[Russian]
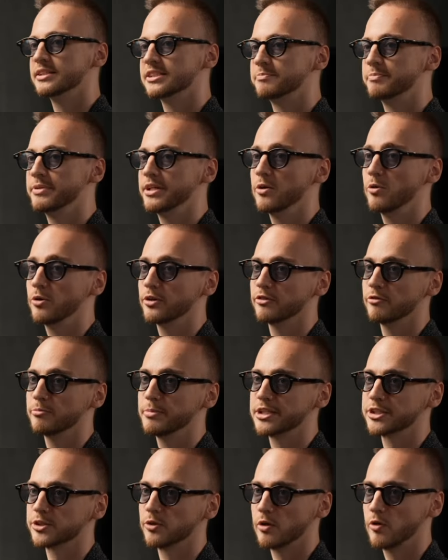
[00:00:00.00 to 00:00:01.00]
переходом
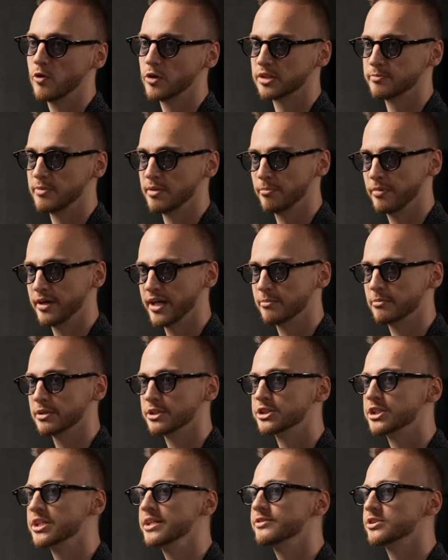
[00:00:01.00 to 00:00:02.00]
между аккордами BM и
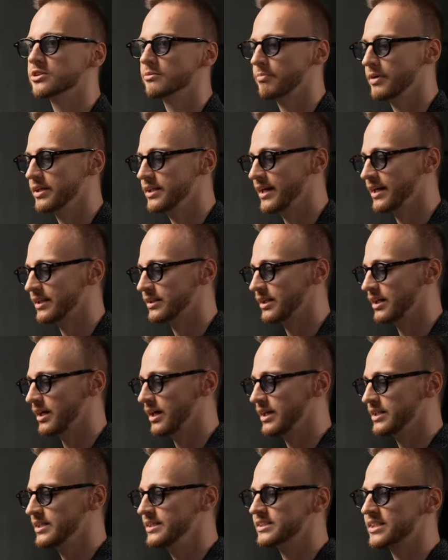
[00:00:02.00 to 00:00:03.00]
G все понятно.
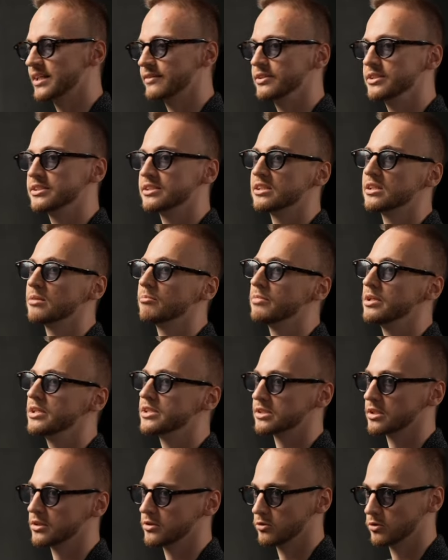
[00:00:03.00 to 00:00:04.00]
Они сравнительно
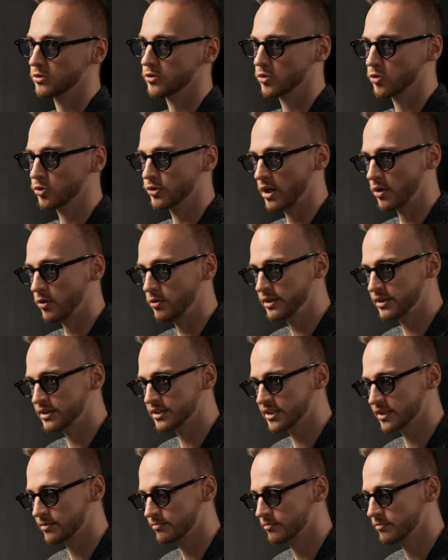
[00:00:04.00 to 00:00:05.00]
близко друг к другу
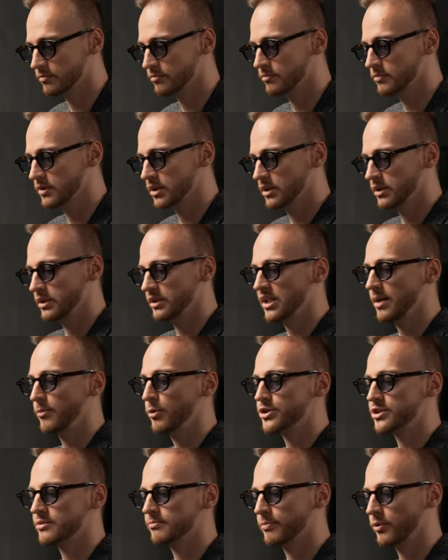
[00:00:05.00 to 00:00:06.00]
находятся, и нам
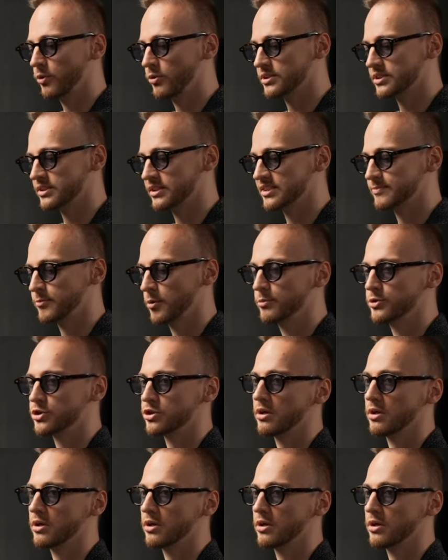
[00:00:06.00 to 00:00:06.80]
очень просто с помощью